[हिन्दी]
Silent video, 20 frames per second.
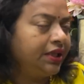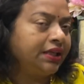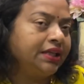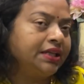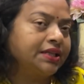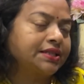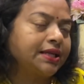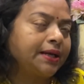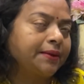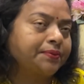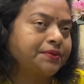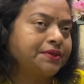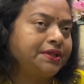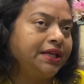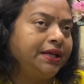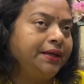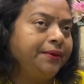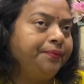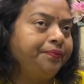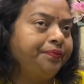देखिए
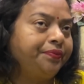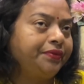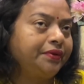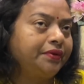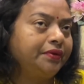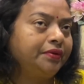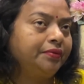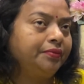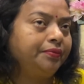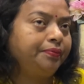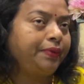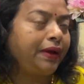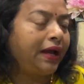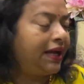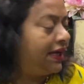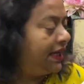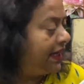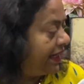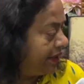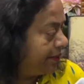सबसे
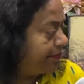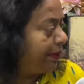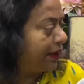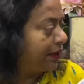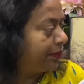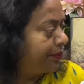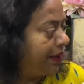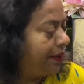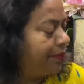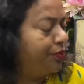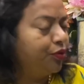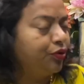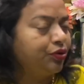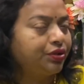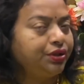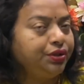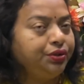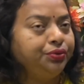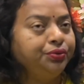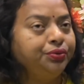पहले एक बात मैं
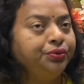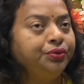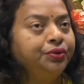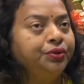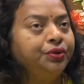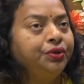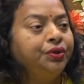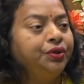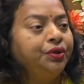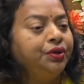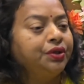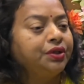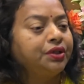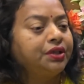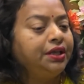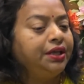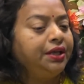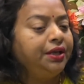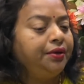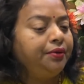बोलती हूँ
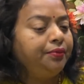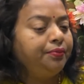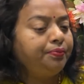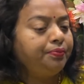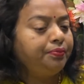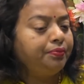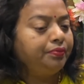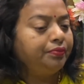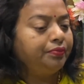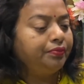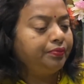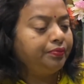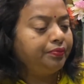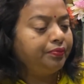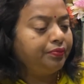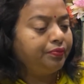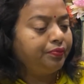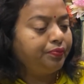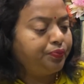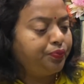कि
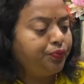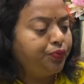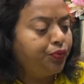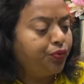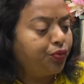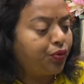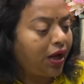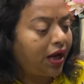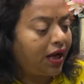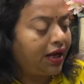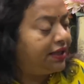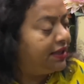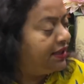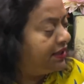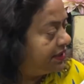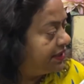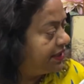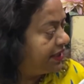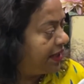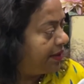पूरा
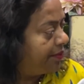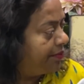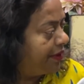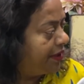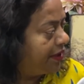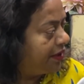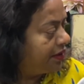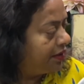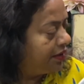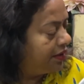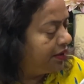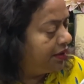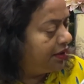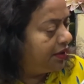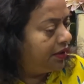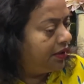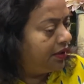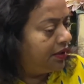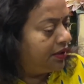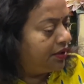इंडिया में
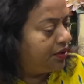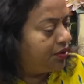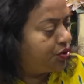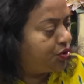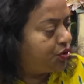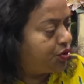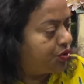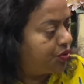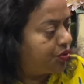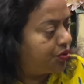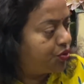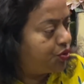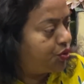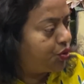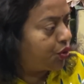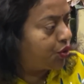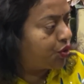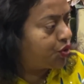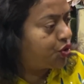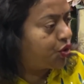
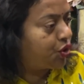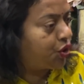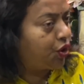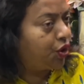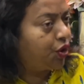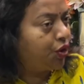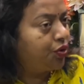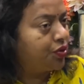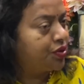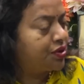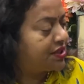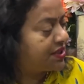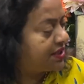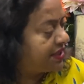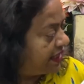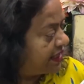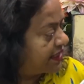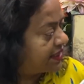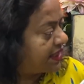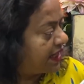जो जो
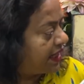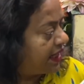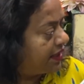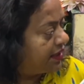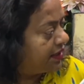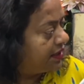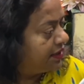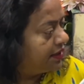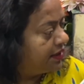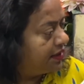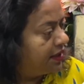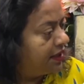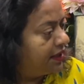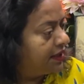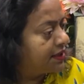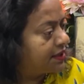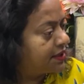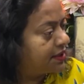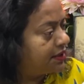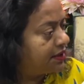स्टेट है
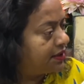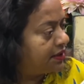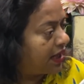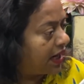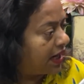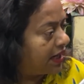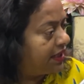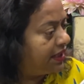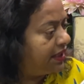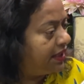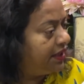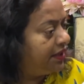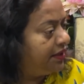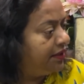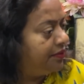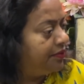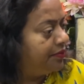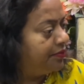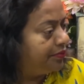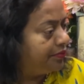नारी
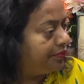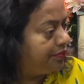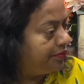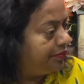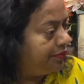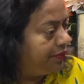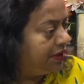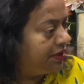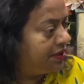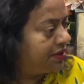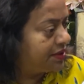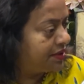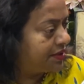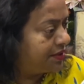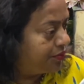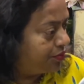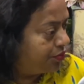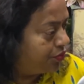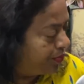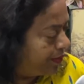
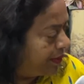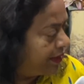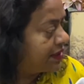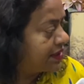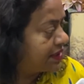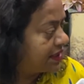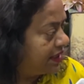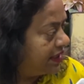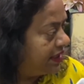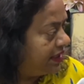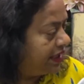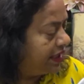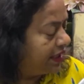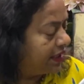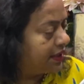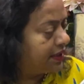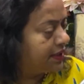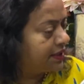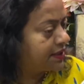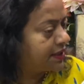मीन्स वुमेंस के
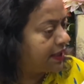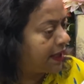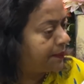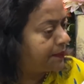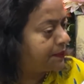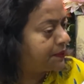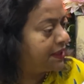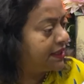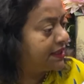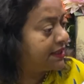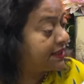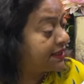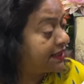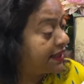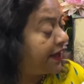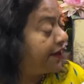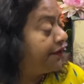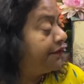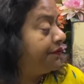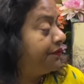लिए सबसे
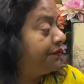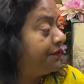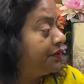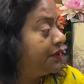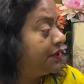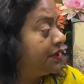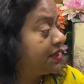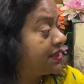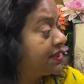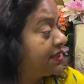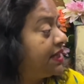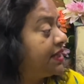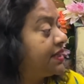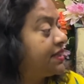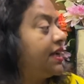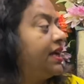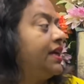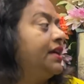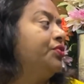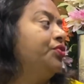सेफ
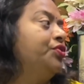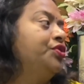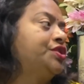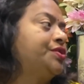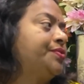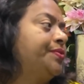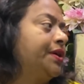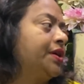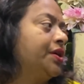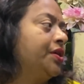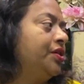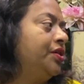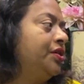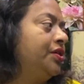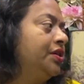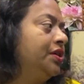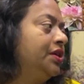स्टेट है वेस्ट बंगाल